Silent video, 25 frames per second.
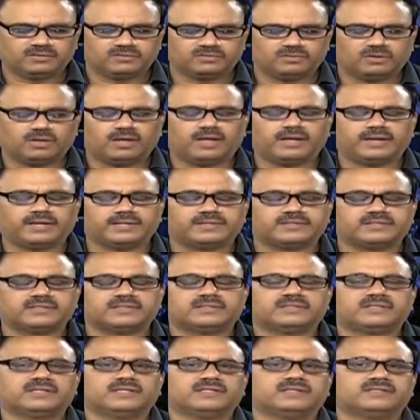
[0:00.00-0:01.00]
సో ఆ
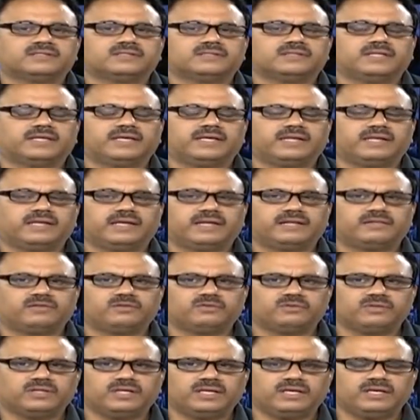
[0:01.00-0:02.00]
రెసిస్టెన్స్ దగ్గరికి
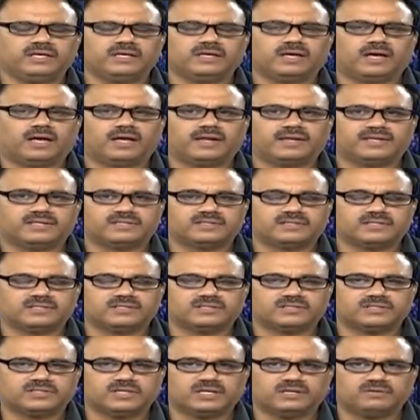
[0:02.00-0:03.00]
వెళ్తోంది ఆ
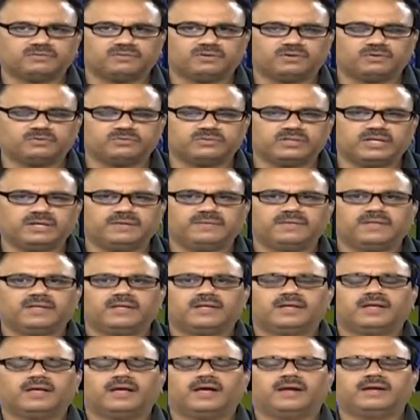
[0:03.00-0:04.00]
రెసిస్టెన్స్ చేరువలో ఉంది
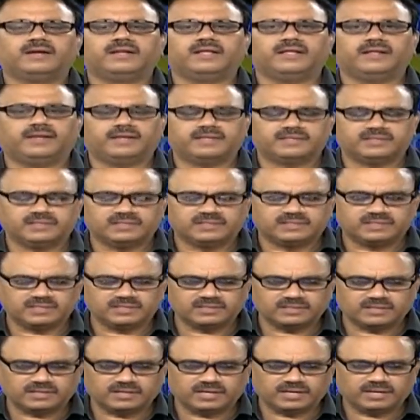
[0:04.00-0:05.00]
అంటే
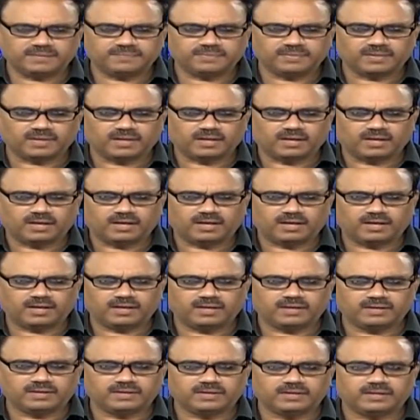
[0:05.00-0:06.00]
రెసిస్టెన్స్ అంటే ఆ
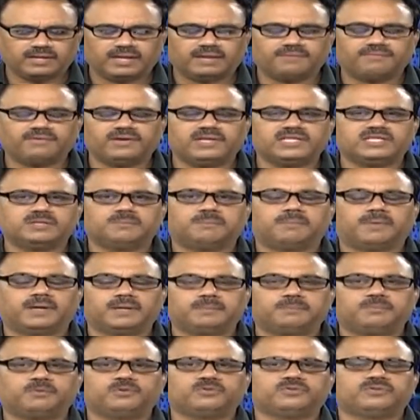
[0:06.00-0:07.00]
లెవెల్ నుంచి
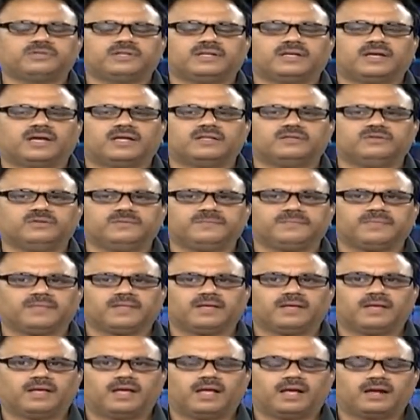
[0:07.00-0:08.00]
పడిపోతుందని కాదు
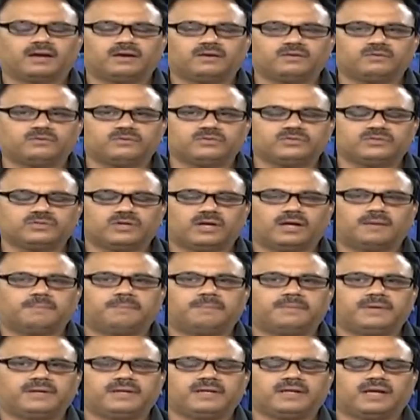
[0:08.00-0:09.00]
అక్కడ కొంచెం
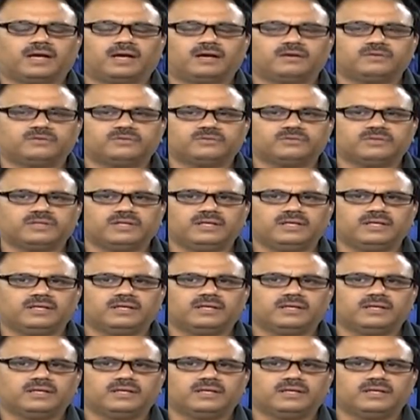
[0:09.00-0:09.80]
అప్ ట్రెండ్కి ఆగుతుంది